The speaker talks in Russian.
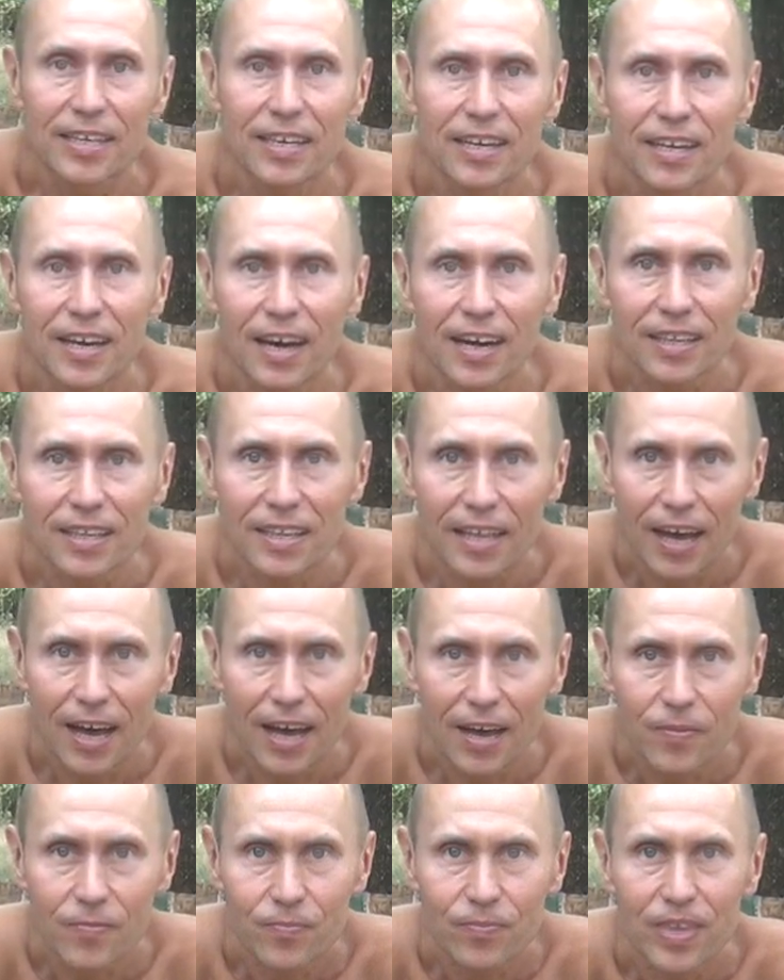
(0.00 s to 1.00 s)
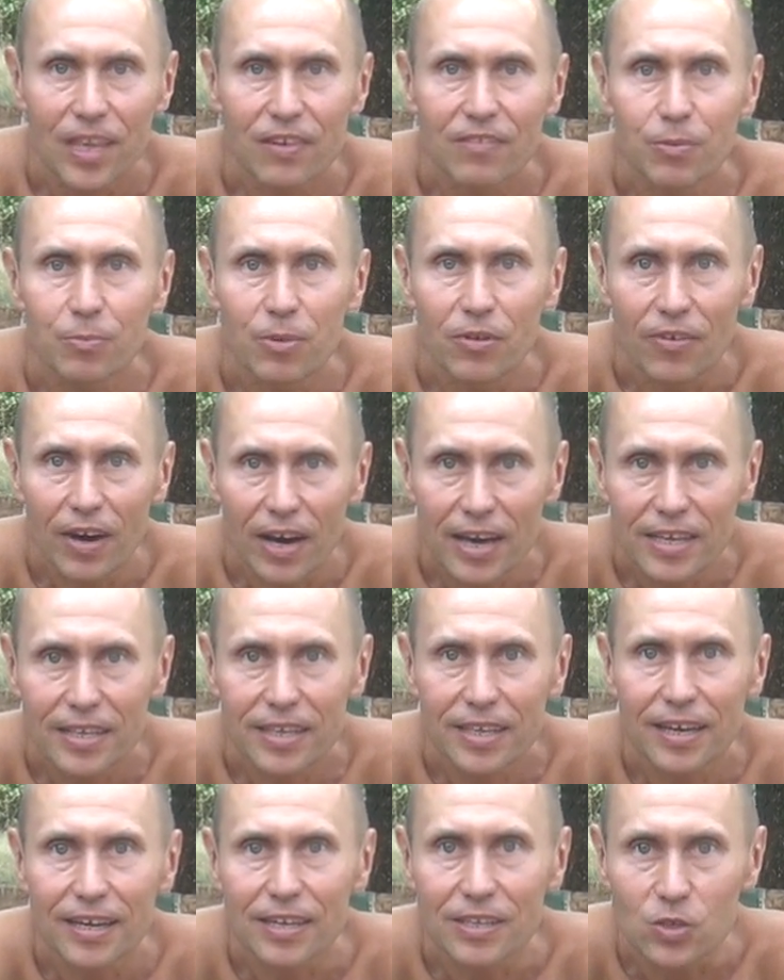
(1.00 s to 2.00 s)
Никогда не
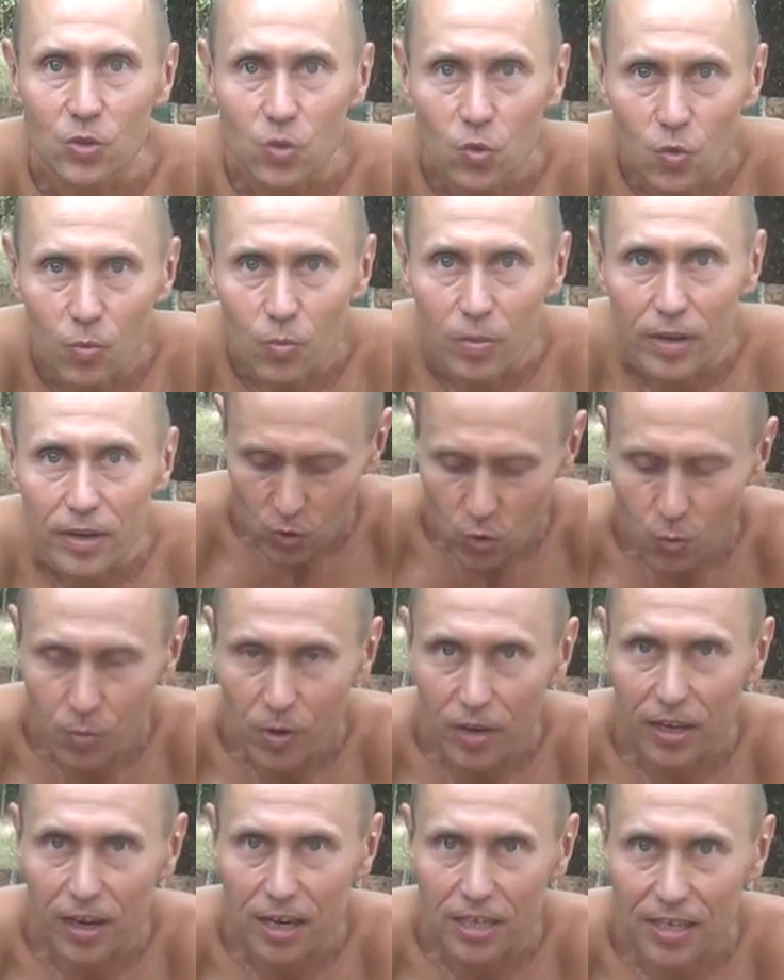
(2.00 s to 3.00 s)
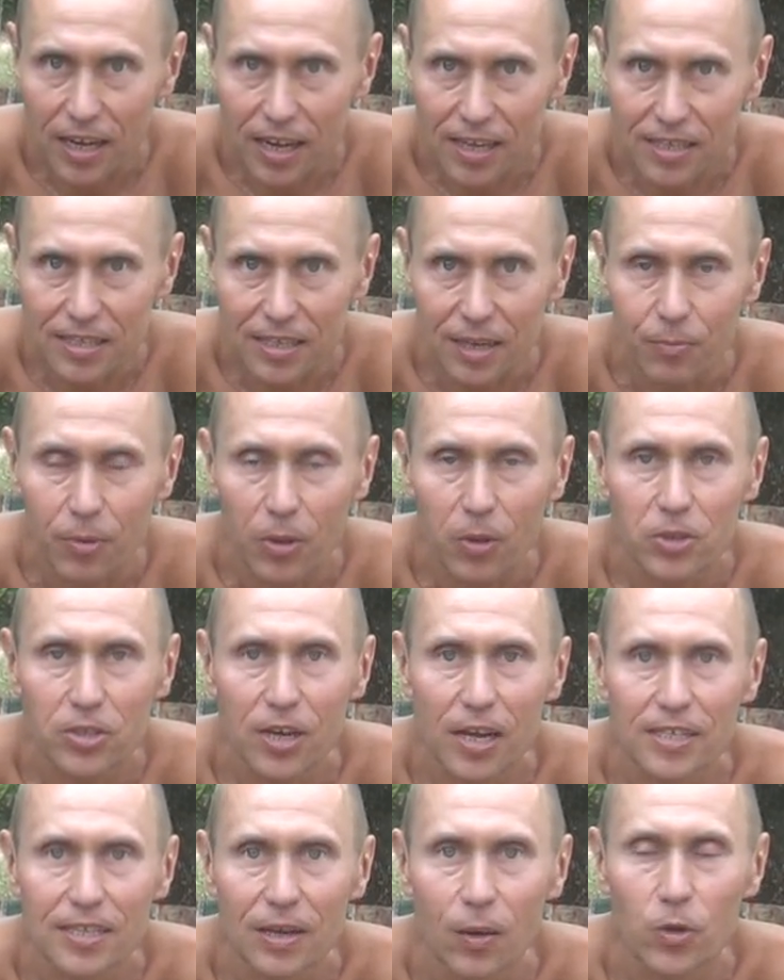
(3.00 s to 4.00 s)
выбивайте зубы. Зубы крошатся,
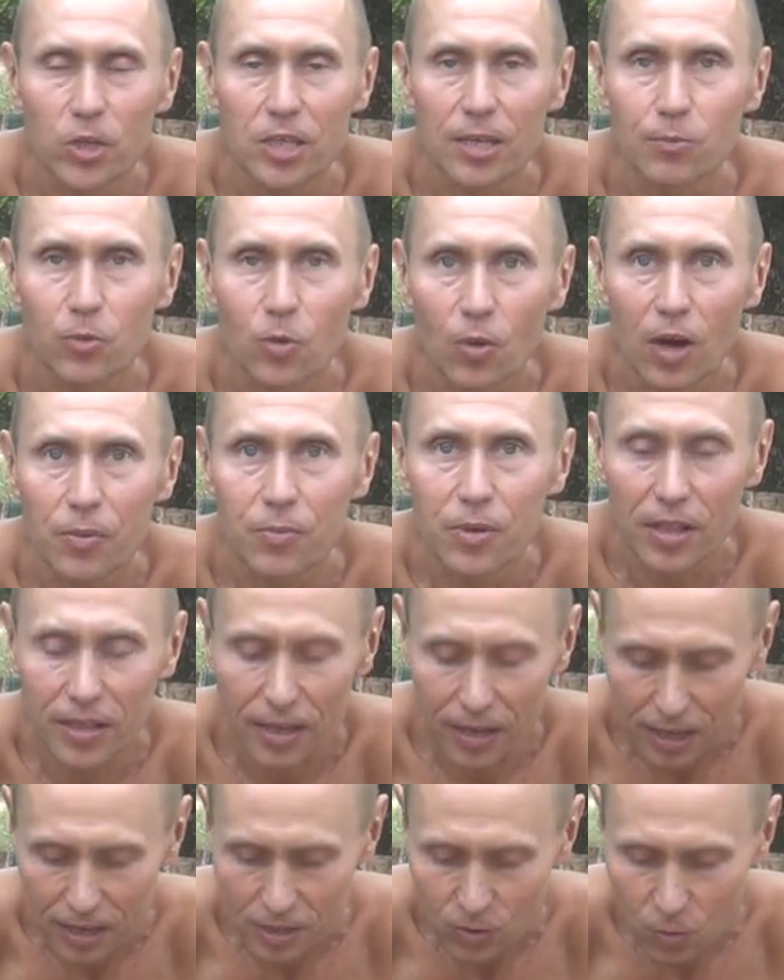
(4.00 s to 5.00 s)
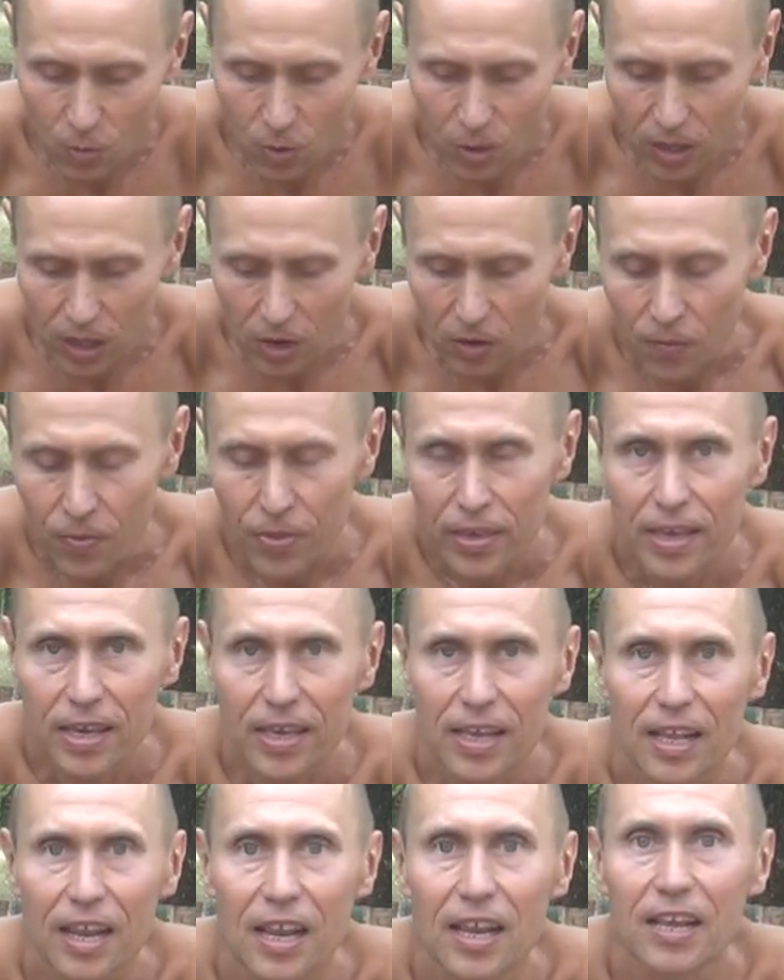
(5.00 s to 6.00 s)
получается очень много мелких осколков
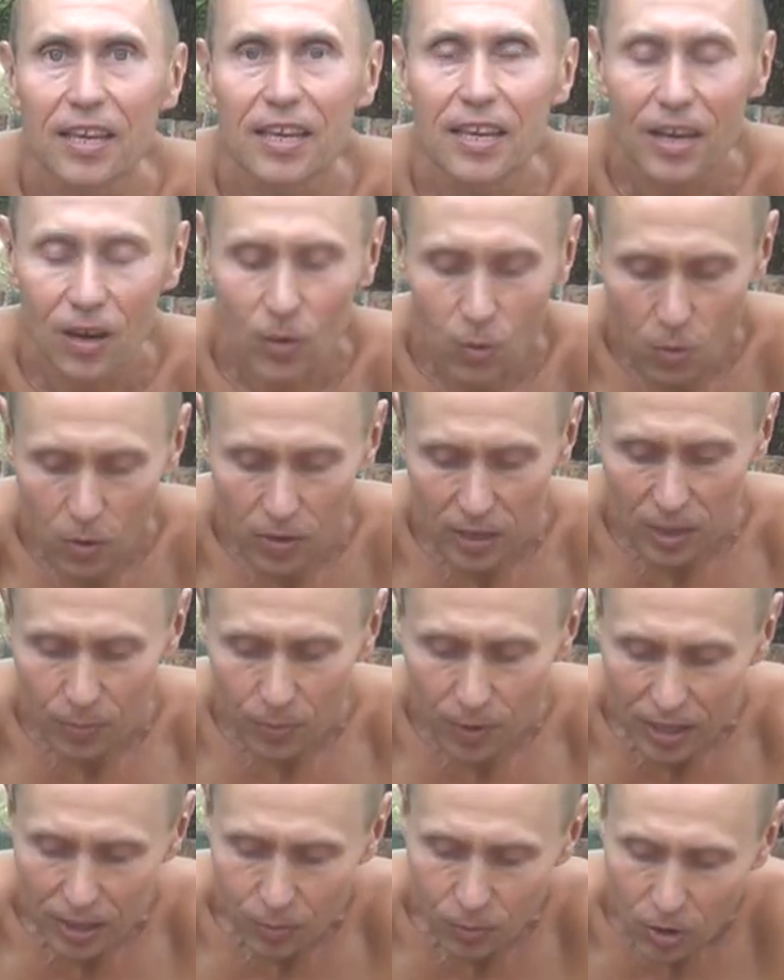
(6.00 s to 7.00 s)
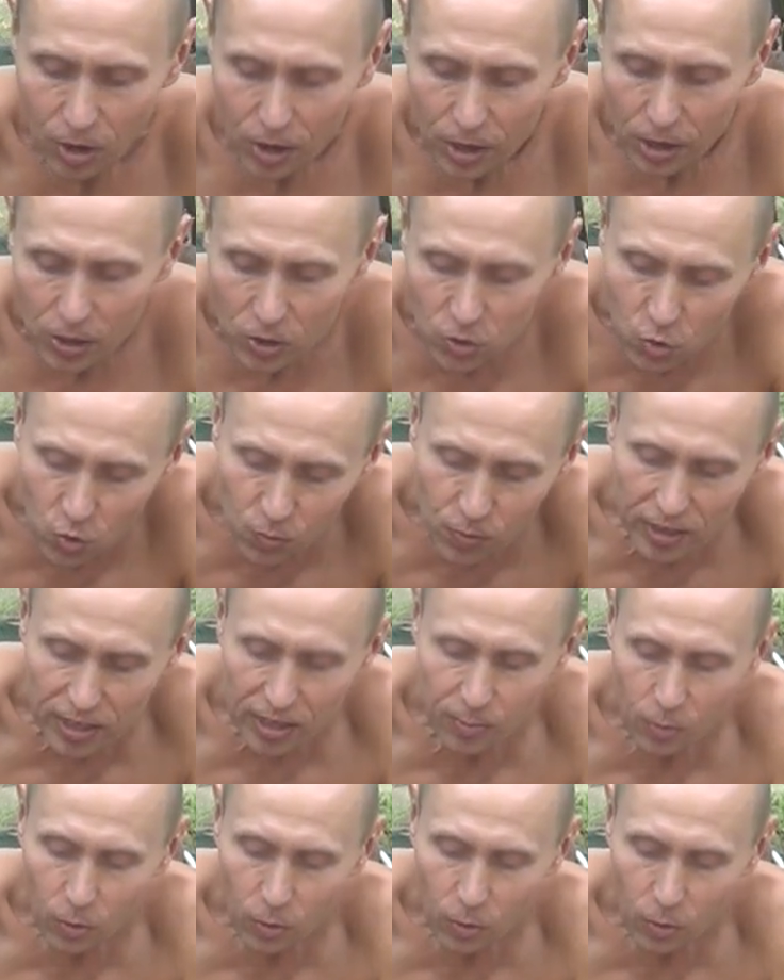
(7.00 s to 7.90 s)
и длинные корни, поэтому зубики